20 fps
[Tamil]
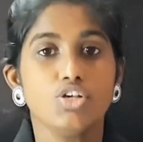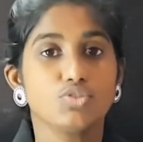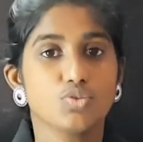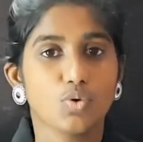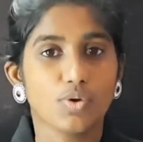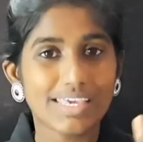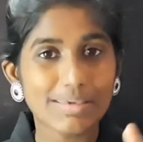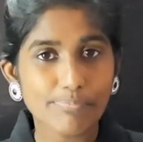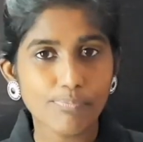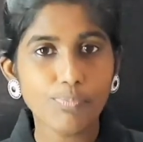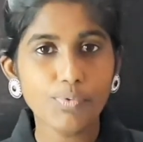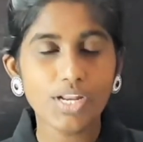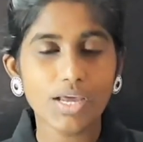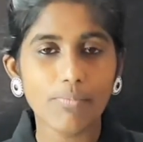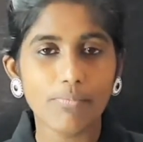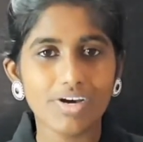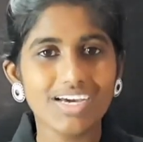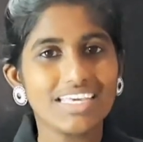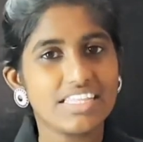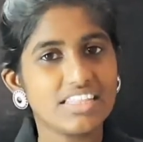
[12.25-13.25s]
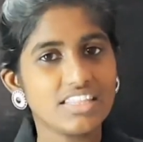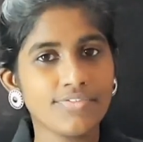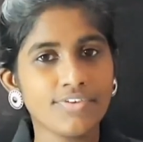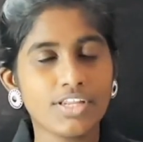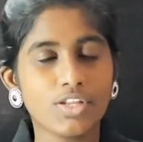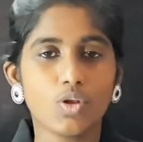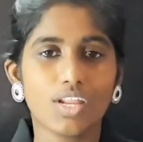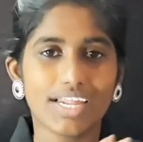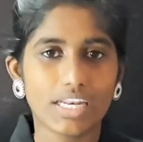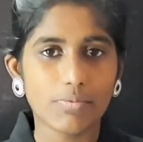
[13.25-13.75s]
ஸோ இப்போ நம்ம இந்த
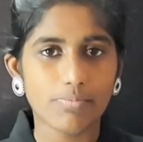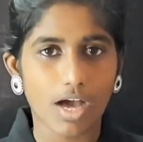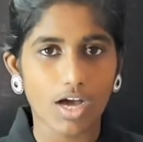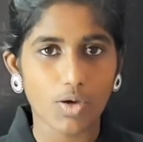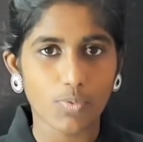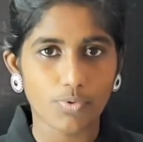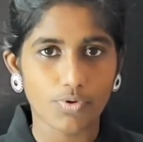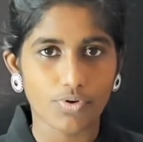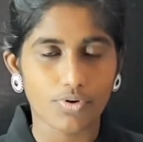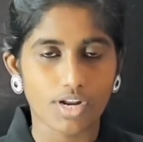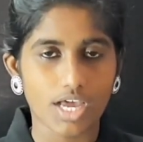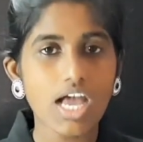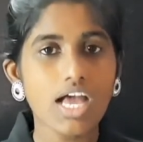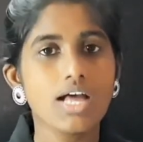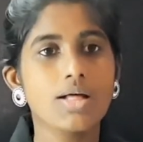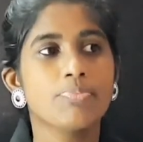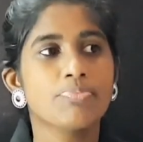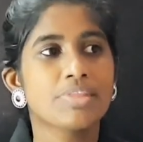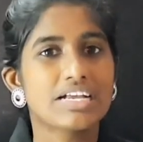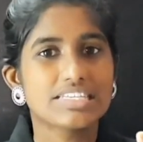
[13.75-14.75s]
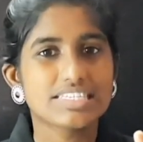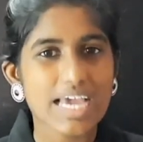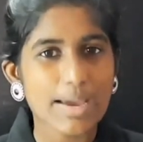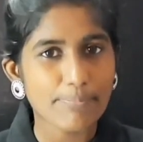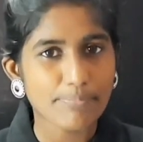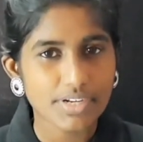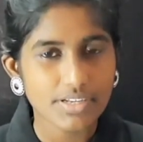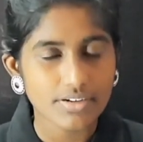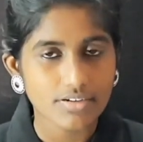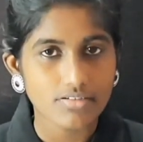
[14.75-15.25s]
வீடியோவில் என்ன பார்க்க போகிறோம்னா
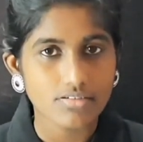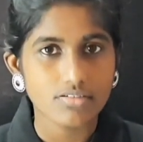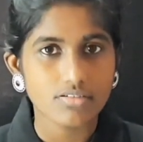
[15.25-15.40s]
சாப்டர்